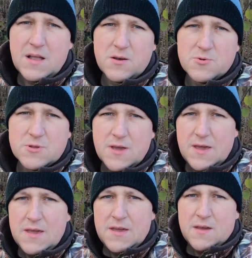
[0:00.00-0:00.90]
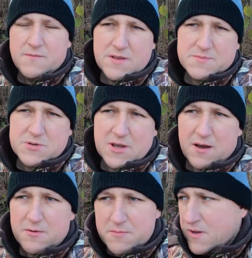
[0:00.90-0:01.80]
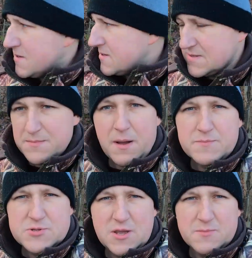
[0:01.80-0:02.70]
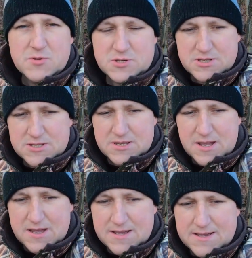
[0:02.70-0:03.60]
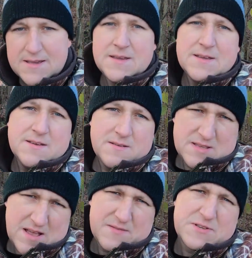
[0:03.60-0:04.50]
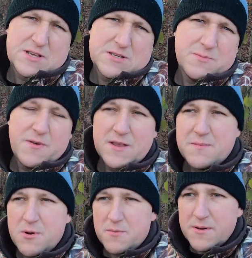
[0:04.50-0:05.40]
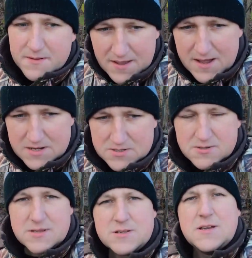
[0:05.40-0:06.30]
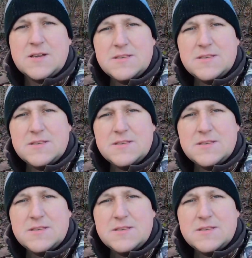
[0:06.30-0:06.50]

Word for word: na grunt, więc przyjechałem. Sama przyjemność siedzenia. Zawsze tak się mówi, jak nie biorą. No ale szkoda, że